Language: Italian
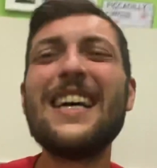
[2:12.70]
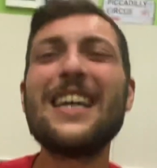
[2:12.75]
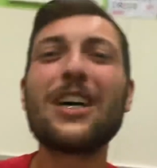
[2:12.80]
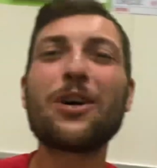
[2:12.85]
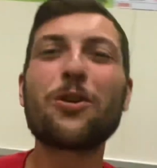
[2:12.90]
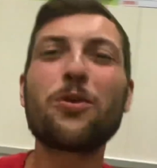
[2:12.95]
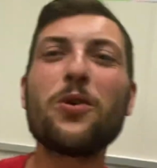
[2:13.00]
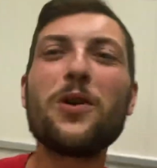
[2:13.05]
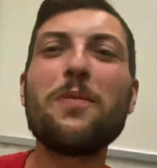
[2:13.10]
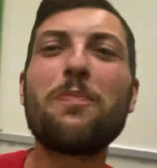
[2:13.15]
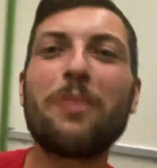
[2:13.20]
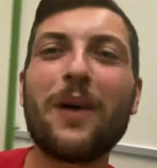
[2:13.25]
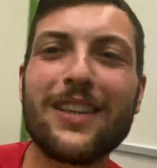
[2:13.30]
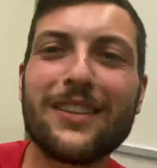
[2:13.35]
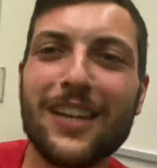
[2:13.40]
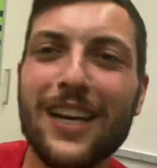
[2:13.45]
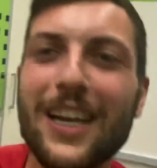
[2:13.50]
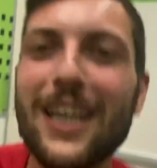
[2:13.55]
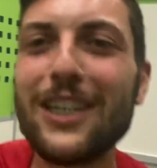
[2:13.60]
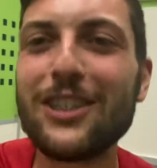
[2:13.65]
Rui
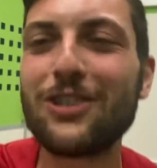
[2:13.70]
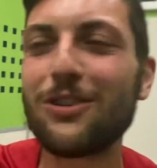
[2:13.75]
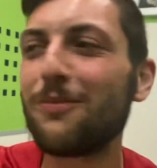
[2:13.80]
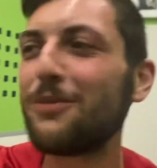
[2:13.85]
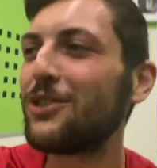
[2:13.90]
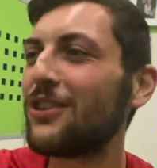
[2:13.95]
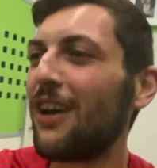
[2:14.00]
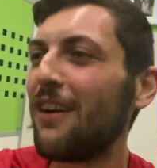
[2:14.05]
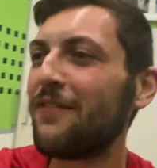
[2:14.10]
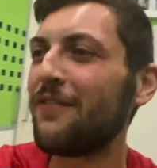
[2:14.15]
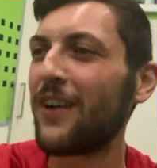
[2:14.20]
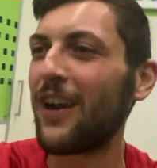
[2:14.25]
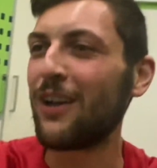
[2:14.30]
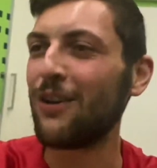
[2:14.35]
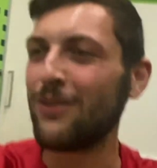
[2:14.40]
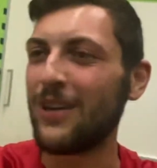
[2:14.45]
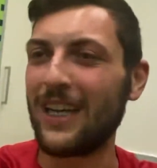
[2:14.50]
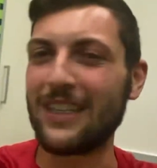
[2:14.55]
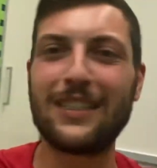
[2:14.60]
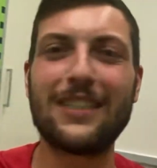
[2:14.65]
Patricio, bisogna fare
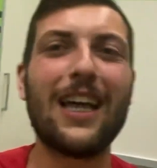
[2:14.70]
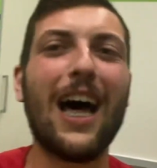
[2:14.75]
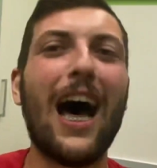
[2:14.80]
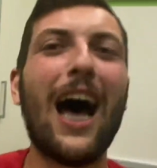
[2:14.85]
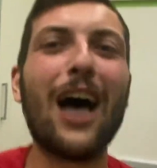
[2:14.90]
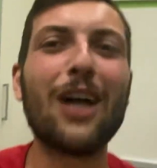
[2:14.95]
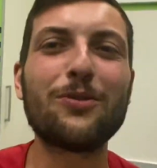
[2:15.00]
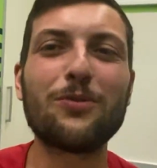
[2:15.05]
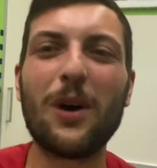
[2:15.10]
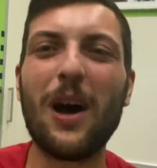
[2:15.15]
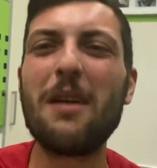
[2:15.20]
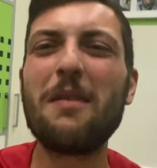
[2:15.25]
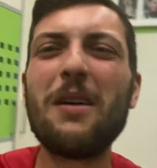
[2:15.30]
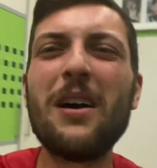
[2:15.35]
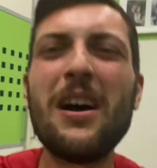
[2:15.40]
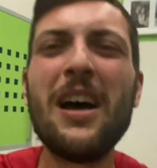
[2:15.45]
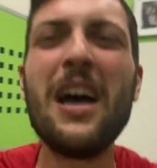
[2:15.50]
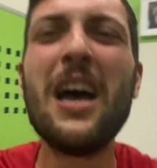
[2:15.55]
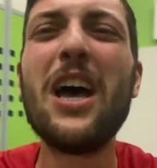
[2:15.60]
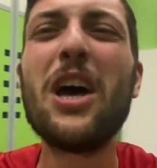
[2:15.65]
una statua. Eh.